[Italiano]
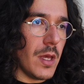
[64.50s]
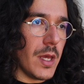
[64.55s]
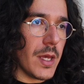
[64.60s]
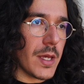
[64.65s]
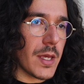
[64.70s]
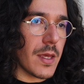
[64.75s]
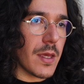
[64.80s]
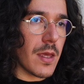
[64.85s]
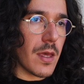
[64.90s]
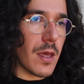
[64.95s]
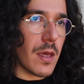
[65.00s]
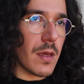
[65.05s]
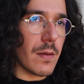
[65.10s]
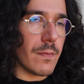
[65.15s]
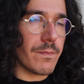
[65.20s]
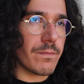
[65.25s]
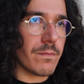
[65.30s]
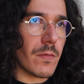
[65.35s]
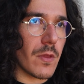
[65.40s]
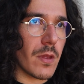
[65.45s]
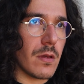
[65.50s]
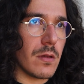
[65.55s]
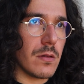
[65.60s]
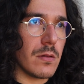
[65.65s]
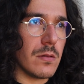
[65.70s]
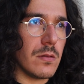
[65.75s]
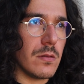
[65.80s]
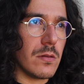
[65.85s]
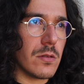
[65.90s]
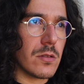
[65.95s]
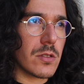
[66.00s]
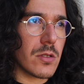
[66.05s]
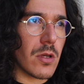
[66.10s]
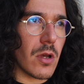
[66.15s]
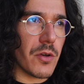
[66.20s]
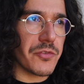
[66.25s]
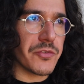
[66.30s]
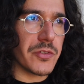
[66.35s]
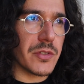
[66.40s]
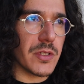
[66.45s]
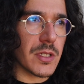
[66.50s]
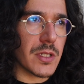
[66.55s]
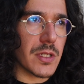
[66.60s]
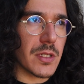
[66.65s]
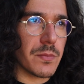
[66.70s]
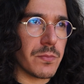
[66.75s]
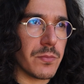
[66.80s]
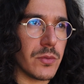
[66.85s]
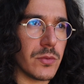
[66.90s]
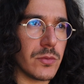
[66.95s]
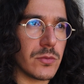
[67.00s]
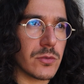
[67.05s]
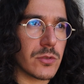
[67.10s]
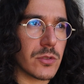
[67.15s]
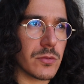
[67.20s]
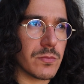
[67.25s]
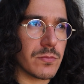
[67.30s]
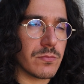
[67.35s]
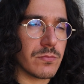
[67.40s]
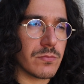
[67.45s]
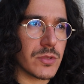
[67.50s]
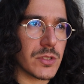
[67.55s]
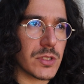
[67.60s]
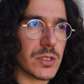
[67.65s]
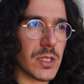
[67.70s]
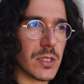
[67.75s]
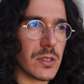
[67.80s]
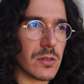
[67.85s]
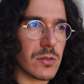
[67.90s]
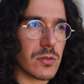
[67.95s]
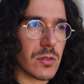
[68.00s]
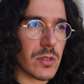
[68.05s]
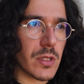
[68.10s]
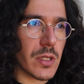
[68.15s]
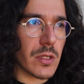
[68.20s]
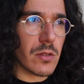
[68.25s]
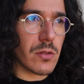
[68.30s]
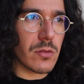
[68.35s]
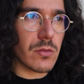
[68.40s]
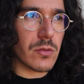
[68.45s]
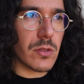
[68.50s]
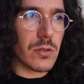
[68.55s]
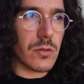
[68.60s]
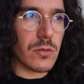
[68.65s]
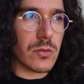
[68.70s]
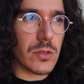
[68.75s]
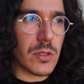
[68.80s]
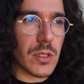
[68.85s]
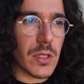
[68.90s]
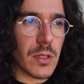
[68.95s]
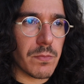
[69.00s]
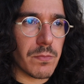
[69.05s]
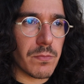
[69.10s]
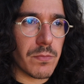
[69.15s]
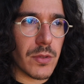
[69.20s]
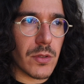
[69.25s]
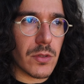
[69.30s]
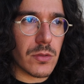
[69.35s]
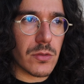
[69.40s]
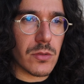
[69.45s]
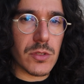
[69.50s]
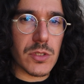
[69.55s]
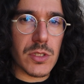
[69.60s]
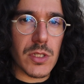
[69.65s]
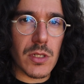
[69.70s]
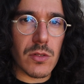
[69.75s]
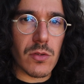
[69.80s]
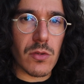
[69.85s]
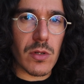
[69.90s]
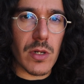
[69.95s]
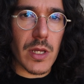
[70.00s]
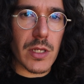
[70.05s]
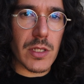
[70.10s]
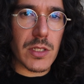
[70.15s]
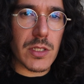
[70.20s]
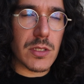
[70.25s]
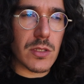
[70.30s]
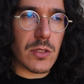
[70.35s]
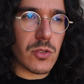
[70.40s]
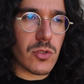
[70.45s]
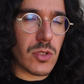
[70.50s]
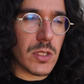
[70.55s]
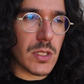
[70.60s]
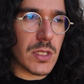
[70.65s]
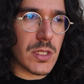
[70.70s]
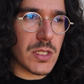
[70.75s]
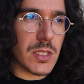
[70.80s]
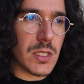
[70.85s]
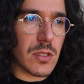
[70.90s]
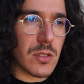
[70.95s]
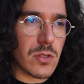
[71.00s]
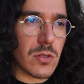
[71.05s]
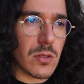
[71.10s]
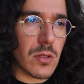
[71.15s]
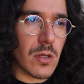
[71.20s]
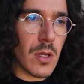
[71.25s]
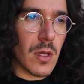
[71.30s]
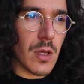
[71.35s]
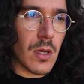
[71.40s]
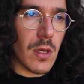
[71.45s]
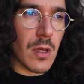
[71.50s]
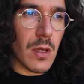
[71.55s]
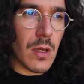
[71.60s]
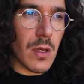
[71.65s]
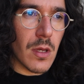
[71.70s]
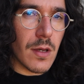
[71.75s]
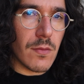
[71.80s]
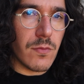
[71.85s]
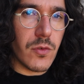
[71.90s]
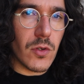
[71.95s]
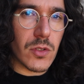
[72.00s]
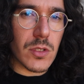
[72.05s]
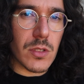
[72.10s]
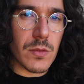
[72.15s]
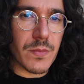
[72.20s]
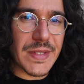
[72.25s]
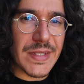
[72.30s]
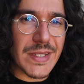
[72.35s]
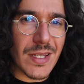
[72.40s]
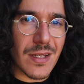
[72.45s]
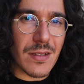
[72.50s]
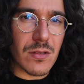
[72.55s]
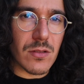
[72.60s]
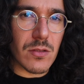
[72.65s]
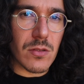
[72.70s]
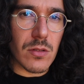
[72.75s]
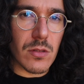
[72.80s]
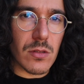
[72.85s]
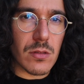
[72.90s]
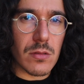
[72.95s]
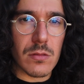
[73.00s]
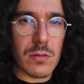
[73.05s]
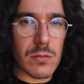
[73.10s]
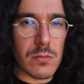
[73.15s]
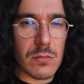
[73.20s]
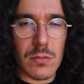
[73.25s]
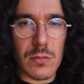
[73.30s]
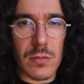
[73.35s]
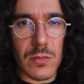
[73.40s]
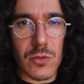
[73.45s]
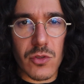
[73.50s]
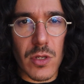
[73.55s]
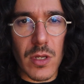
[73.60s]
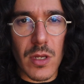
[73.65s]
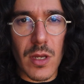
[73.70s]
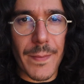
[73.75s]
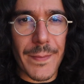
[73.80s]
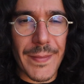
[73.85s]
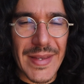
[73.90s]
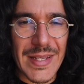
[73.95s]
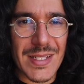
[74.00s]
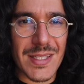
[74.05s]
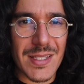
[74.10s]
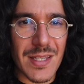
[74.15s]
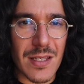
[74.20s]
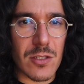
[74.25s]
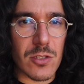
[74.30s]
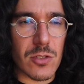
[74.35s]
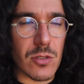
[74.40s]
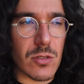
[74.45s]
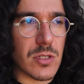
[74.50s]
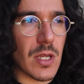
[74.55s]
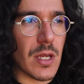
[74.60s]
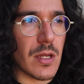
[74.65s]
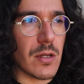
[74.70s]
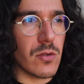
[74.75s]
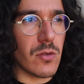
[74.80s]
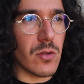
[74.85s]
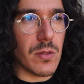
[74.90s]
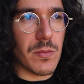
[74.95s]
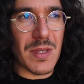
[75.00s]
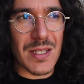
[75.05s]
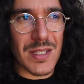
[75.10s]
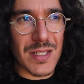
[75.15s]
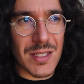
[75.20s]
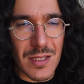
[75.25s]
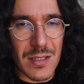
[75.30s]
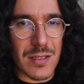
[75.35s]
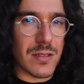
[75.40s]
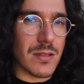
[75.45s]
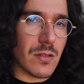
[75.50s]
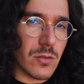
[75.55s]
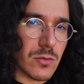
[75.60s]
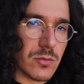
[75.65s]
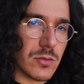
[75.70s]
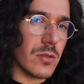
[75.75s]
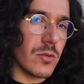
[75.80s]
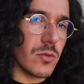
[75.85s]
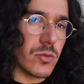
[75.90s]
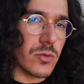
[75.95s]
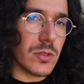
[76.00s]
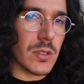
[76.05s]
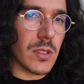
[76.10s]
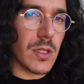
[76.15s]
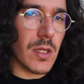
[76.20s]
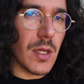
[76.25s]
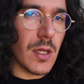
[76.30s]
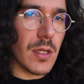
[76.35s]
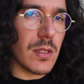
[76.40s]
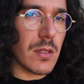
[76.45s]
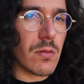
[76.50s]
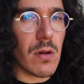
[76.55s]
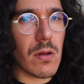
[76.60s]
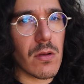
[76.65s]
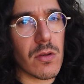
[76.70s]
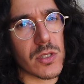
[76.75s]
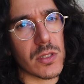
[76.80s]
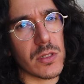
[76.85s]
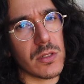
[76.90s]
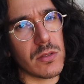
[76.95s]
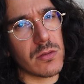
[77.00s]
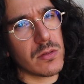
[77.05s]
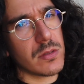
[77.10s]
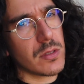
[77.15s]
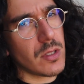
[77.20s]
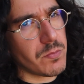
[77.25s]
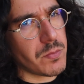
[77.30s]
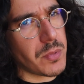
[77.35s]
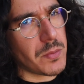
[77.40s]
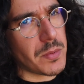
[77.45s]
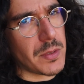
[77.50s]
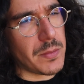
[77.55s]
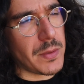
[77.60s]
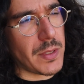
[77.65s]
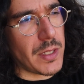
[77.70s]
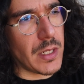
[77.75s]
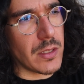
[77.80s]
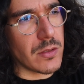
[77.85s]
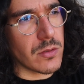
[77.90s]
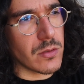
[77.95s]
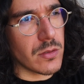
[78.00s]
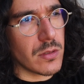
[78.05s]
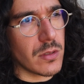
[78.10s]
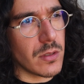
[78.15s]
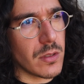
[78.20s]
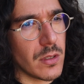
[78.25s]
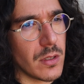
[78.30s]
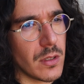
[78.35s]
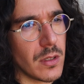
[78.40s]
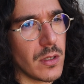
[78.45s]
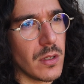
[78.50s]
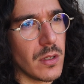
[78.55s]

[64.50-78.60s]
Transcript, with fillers: è che non lo so fino a che punto mm, sento che i contenuti che porto siano onesti, cioè nel senso a volte mi sanno, cioè a me stesso sanno i miei stessi contenuti di qualcosa di troppo preparato.